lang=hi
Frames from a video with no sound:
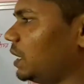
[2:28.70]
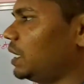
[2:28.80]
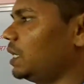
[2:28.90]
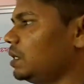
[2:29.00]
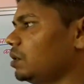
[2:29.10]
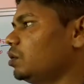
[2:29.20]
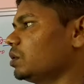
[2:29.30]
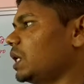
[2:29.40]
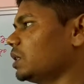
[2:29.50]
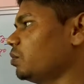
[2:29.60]
गया
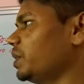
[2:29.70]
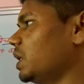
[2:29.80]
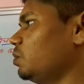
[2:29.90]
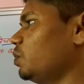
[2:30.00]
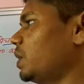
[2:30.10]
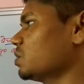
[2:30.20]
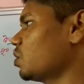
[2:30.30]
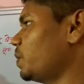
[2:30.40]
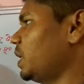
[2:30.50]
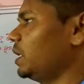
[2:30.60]
होता तो विक्रय मूल्य पांच सौ
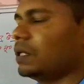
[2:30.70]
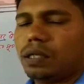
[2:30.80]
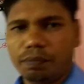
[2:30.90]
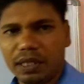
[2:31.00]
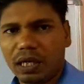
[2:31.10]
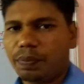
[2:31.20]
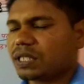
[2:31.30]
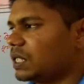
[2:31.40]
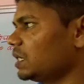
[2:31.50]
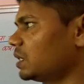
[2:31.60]
रुपया पंद्रह
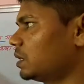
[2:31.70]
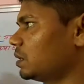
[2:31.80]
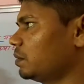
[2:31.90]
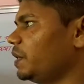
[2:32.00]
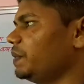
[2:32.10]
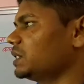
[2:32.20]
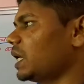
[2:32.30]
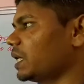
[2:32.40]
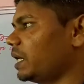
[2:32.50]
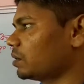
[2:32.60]
परसेंट में बेचा
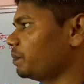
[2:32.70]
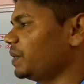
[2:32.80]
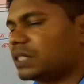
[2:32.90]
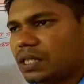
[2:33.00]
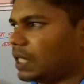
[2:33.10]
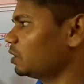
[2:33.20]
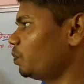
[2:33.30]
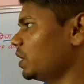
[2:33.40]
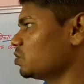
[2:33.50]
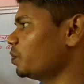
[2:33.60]
गया बेचता तो
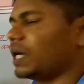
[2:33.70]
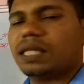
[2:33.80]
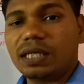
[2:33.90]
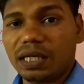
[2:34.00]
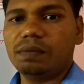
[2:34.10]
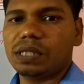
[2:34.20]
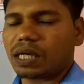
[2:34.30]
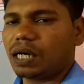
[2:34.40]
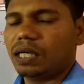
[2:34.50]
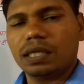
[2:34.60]
पांच सौ रुपया अधिक नहीं
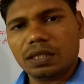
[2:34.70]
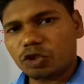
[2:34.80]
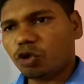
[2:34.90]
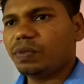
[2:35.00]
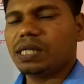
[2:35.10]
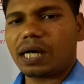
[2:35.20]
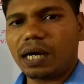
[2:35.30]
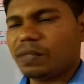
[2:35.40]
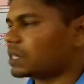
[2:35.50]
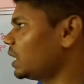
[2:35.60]
मिलता जो मिल रहा
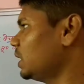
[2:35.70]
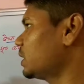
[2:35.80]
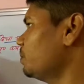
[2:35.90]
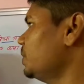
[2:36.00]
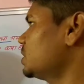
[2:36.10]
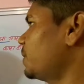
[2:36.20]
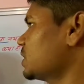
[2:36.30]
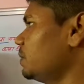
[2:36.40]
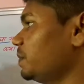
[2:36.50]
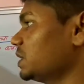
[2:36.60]
मिलता लेकिन बीस
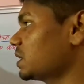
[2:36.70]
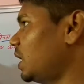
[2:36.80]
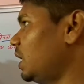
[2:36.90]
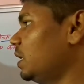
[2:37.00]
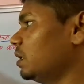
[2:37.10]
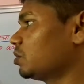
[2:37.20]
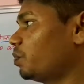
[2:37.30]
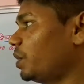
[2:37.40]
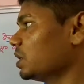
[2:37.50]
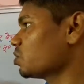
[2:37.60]
परसेंट में बेचता तो
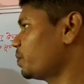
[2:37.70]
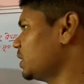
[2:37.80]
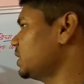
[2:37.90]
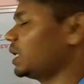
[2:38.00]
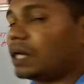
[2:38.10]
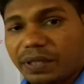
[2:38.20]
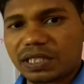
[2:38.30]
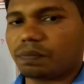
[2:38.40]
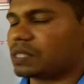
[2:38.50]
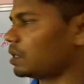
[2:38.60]
पांच सौ रुपया ज्यादा
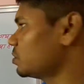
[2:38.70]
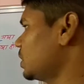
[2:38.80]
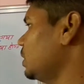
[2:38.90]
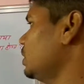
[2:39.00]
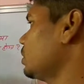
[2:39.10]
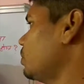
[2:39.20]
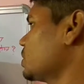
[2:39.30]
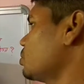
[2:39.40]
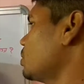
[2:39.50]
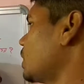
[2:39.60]
पैसा मिलता उसे तो
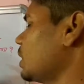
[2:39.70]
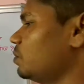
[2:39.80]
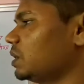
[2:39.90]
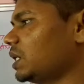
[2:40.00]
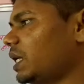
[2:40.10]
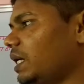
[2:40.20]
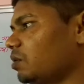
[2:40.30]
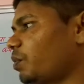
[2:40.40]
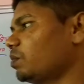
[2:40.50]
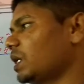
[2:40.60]
वस्तु का क्रय मूल्य क्या है तो
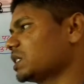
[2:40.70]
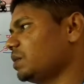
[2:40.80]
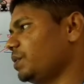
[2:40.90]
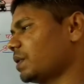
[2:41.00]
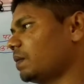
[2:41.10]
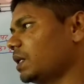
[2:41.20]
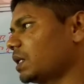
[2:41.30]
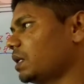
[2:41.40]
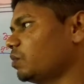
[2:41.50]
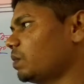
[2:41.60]
फॉर्मूला सीपी बराबर
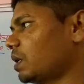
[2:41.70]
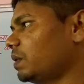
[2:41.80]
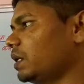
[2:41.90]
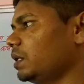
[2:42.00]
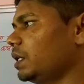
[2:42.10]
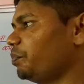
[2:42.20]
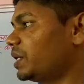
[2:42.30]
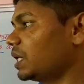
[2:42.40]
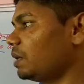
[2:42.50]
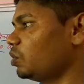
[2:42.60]
क्रय मूल्य बराबर
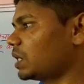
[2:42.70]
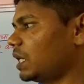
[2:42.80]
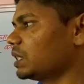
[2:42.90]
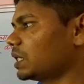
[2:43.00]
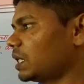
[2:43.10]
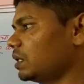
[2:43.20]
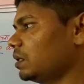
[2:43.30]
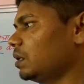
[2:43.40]
विक्रय मूल्य का अंतर